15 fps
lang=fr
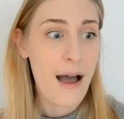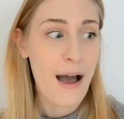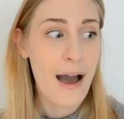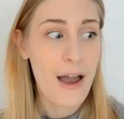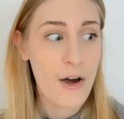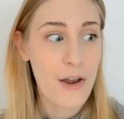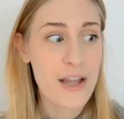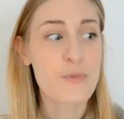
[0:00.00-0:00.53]

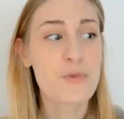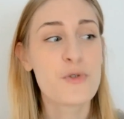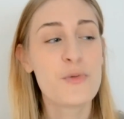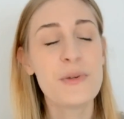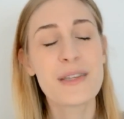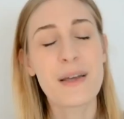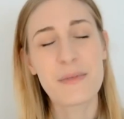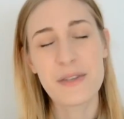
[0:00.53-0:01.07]
Alors là je me suis
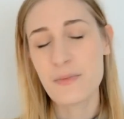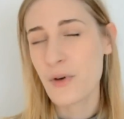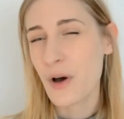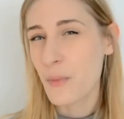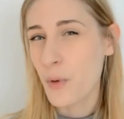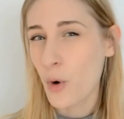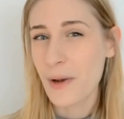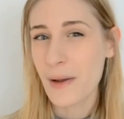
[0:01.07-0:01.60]
dit c'est un petit peu
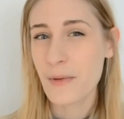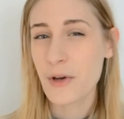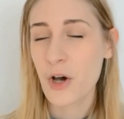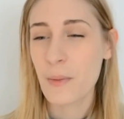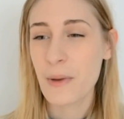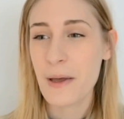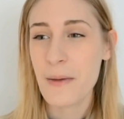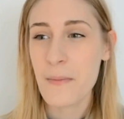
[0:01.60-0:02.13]
un problème
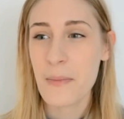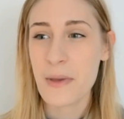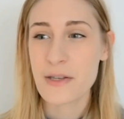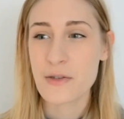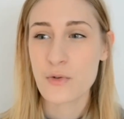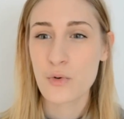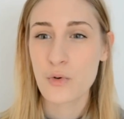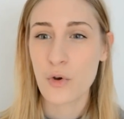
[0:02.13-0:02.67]
quand même
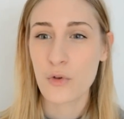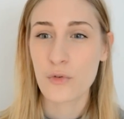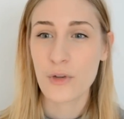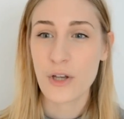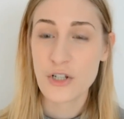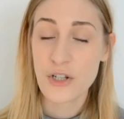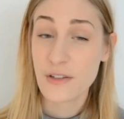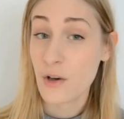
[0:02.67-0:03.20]
parce que quand on
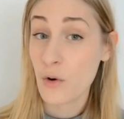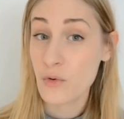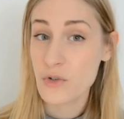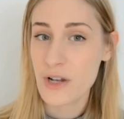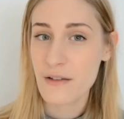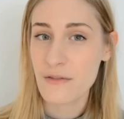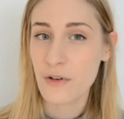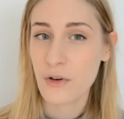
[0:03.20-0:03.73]
achète un rouge
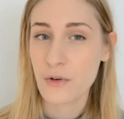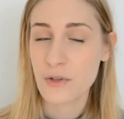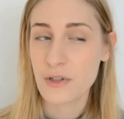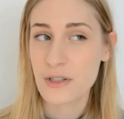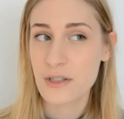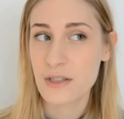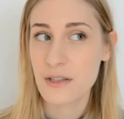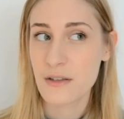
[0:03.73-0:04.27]
à lèvres
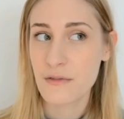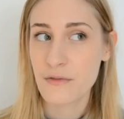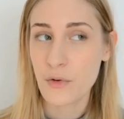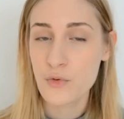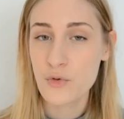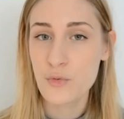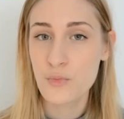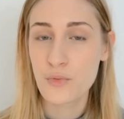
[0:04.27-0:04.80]
qui est
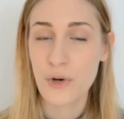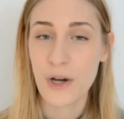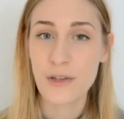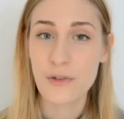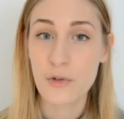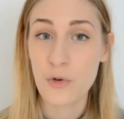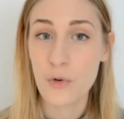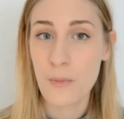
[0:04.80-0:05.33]
vendu pour
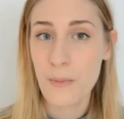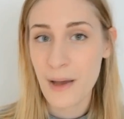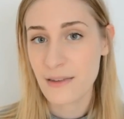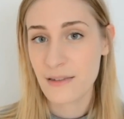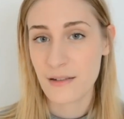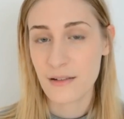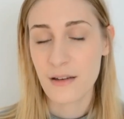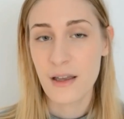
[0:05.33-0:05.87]
être
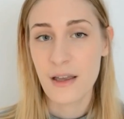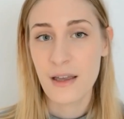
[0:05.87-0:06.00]
matin.